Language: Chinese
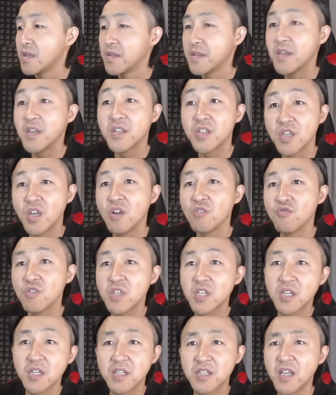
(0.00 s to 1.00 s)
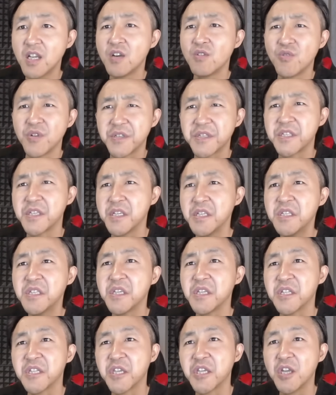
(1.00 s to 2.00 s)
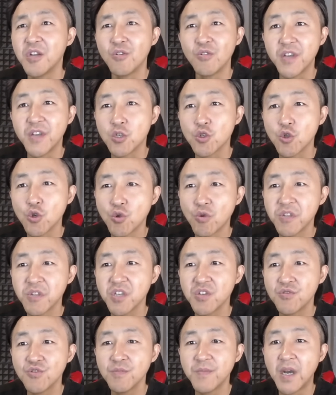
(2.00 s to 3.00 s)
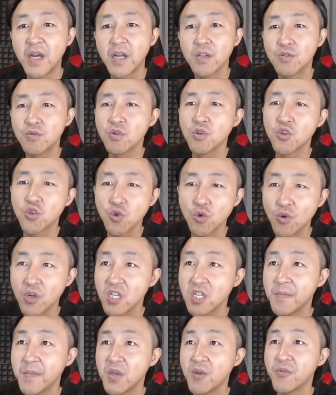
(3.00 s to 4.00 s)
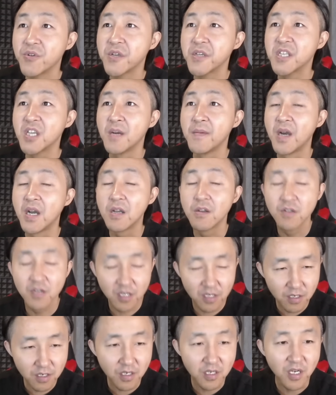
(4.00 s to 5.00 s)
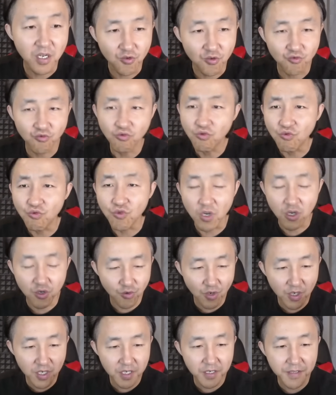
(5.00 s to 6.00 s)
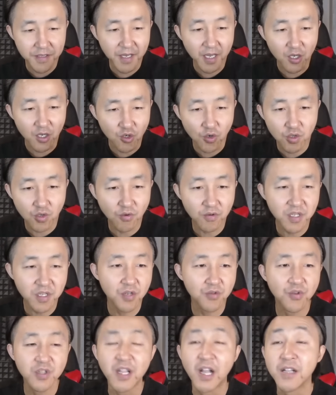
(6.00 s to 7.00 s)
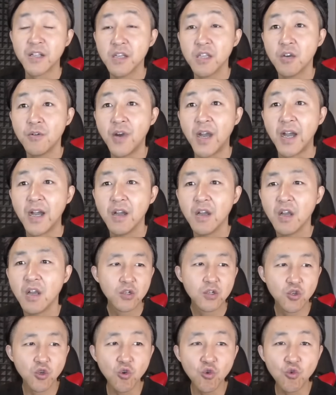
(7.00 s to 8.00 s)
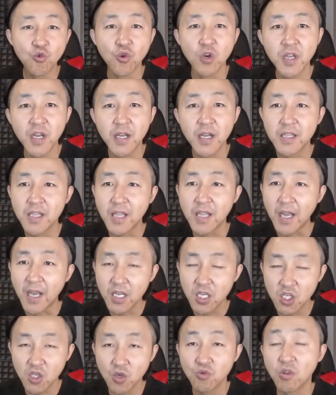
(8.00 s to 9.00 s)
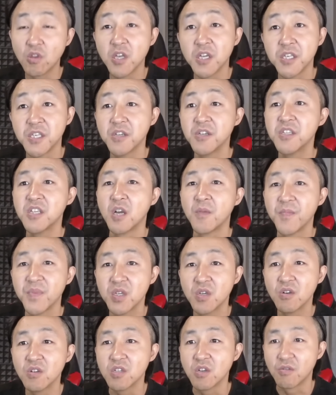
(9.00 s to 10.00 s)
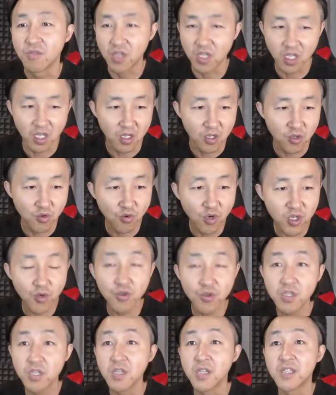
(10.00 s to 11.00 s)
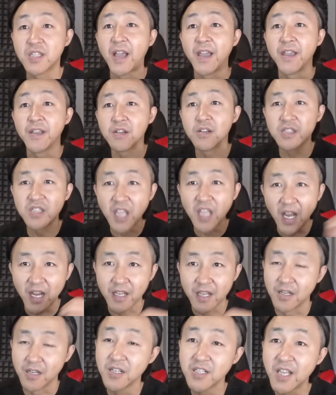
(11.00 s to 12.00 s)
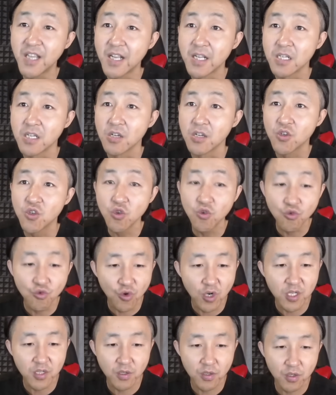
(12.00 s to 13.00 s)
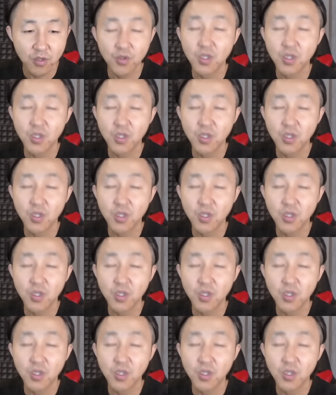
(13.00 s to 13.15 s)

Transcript: 那你要说这个战火仅仅停留在中东地区吗？对中国人没有影响吗？是，如果说是在中东地区打仗的话，中国呢，它受到的影响比较少，顶多就是打一个代理人战争，中国